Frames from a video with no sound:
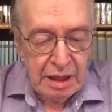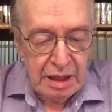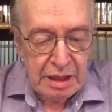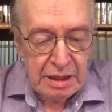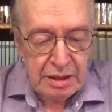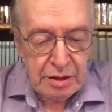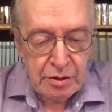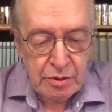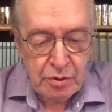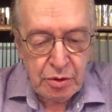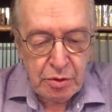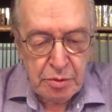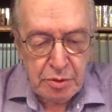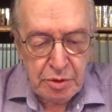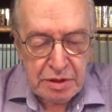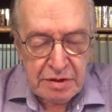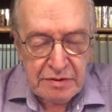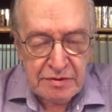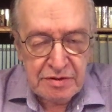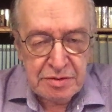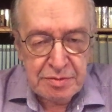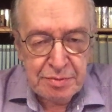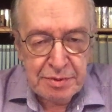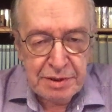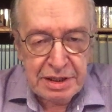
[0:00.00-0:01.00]
Então, como eu
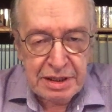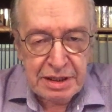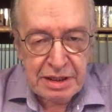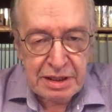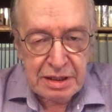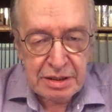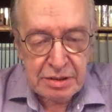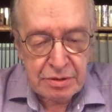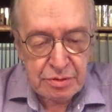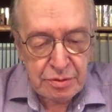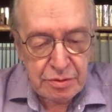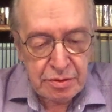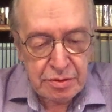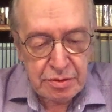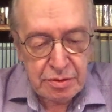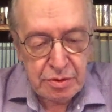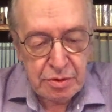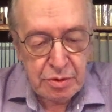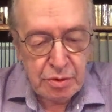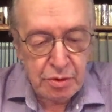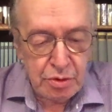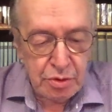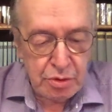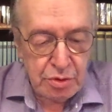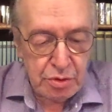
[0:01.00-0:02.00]
estava explicando
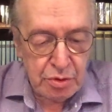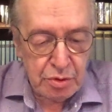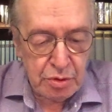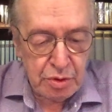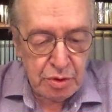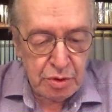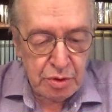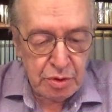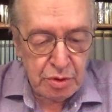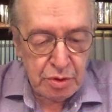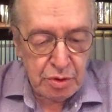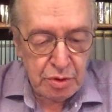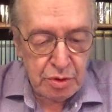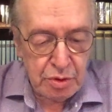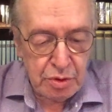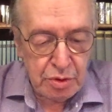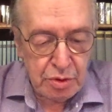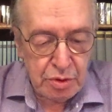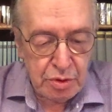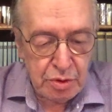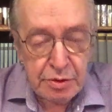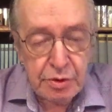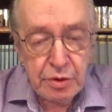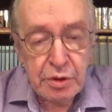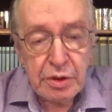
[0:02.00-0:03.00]
no, no capítulo
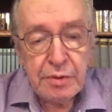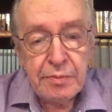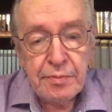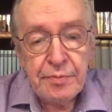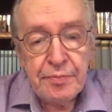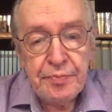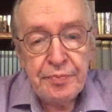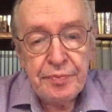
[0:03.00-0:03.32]
anterior,